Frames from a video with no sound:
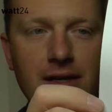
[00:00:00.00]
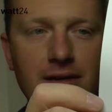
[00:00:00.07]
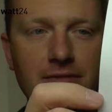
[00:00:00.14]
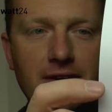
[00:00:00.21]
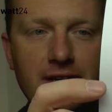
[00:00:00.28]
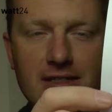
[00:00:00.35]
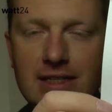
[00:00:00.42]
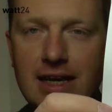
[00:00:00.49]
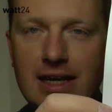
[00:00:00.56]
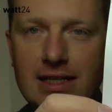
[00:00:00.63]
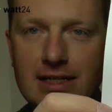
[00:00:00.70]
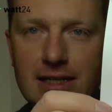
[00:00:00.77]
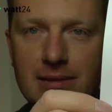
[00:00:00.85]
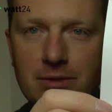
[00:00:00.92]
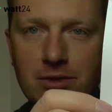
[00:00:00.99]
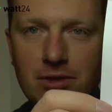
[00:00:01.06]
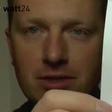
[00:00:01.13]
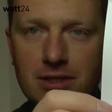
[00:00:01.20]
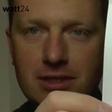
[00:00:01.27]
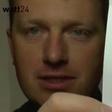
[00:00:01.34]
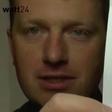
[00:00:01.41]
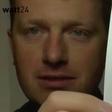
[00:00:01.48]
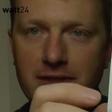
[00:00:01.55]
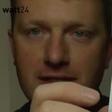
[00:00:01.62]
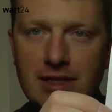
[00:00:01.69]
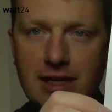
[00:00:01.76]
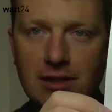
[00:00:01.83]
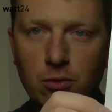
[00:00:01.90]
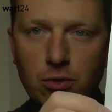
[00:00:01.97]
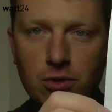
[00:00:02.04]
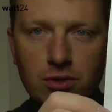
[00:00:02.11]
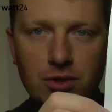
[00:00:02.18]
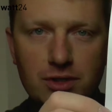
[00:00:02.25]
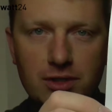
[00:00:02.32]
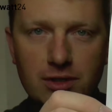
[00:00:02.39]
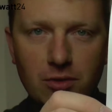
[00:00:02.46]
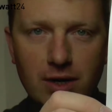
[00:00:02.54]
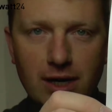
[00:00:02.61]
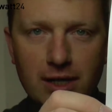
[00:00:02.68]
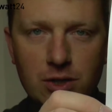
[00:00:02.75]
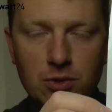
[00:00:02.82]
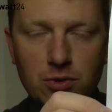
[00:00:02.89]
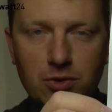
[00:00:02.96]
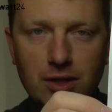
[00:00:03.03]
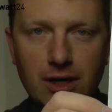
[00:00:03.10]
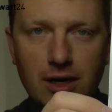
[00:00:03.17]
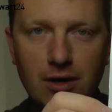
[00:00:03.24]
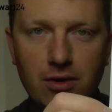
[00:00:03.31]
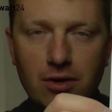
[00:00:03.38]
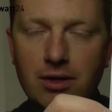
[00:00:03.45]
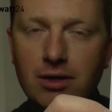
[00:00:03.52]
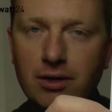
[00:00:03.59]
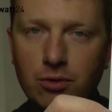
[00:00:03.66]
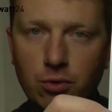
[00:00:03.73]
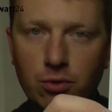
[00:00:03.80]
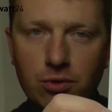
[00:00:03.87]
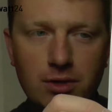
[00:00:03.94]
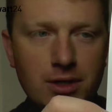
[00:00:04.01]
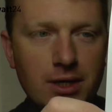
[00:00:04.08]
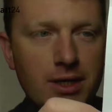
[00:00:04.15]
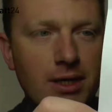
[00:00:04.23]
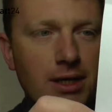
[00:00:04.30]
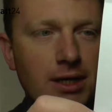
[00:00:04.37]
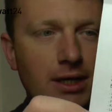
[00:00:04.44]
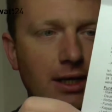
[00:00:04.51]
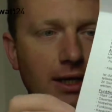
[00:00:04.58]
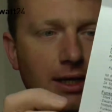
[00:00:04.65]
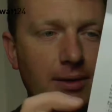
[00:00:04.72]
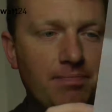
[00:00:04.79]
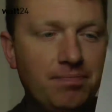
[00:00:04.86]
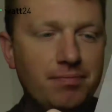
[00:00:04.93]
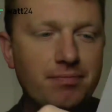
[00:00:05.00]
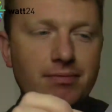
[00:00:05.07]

was die LED bedeutet, wenn sie halt rot leuchtet, orange oder auch grün. Ähm,